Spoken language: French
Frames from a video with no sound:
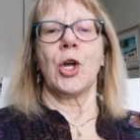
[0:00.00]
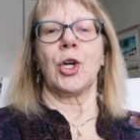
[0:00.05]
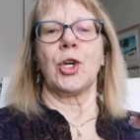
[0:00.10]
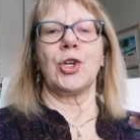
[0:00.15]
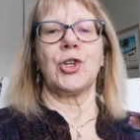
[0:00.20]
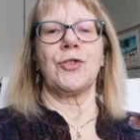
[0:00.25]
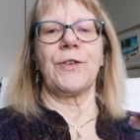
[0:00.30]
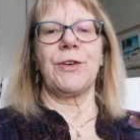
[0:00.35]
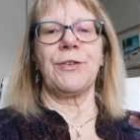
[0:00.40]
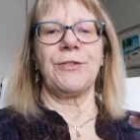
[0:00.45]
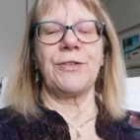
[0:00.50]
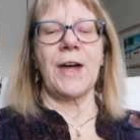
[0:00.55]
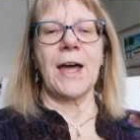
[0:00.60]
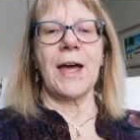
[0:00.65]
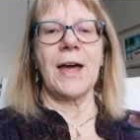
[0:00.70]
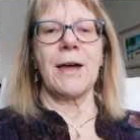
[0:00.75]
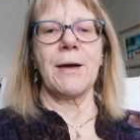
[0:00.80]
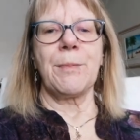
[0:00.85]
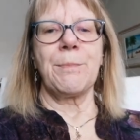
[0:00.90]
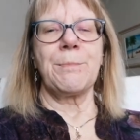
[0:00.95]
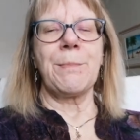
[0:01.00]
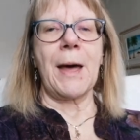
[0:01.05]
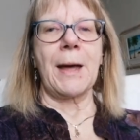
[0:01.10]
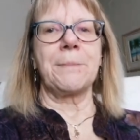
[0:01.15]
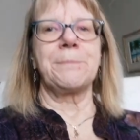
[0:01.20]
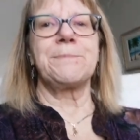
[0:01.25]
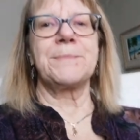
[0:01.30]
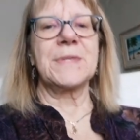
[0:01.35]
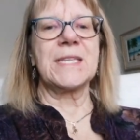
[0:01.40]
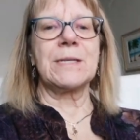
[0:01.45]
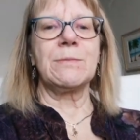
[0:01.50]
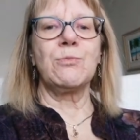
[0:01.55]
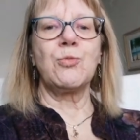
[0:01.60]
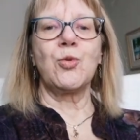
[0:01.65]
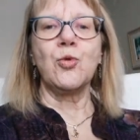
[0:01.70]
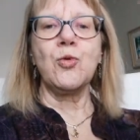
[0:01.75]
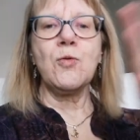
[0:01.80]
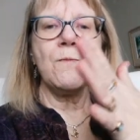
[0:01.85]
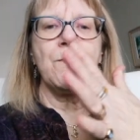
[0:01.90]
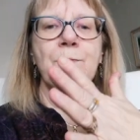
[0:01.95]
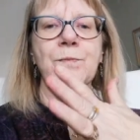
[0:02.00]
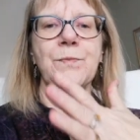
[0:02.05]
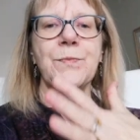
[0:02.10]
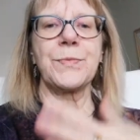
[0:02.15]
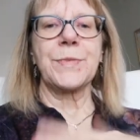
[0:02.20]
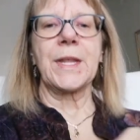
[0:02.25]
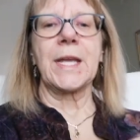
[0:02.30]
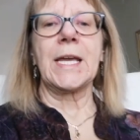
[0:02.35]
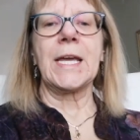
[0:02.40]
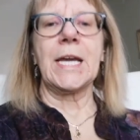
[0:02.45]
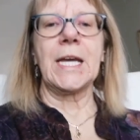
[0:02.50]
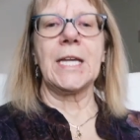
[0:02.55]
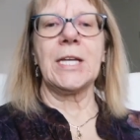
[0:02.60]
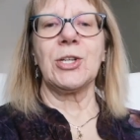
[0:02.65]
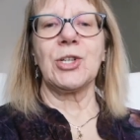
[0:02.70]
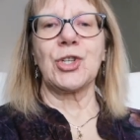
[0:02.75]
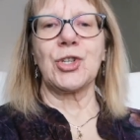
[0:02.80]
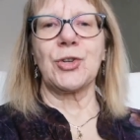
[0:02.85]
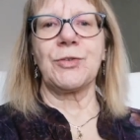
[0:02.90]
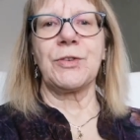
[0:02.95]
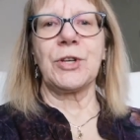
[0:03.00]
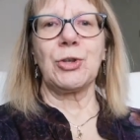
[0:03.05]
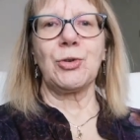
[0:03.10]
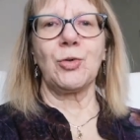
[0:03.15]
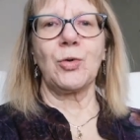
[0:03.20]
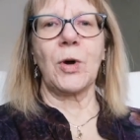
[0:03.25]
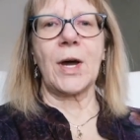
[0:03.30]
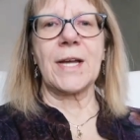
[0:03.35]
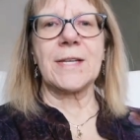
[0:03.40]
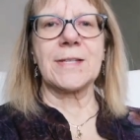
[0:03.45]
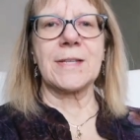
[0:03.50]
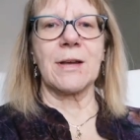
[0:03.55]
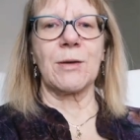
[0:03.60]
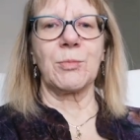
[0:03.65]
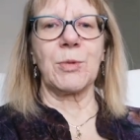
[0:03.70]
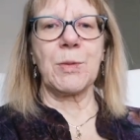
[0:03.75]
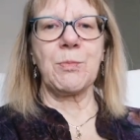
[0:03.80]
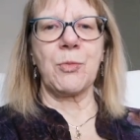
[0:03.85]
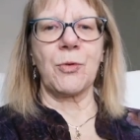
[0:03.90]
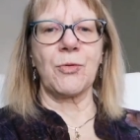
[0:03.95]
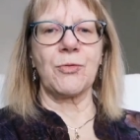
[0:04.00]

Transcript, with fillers: que je vais faire par petits bouts et je vais tout rassembler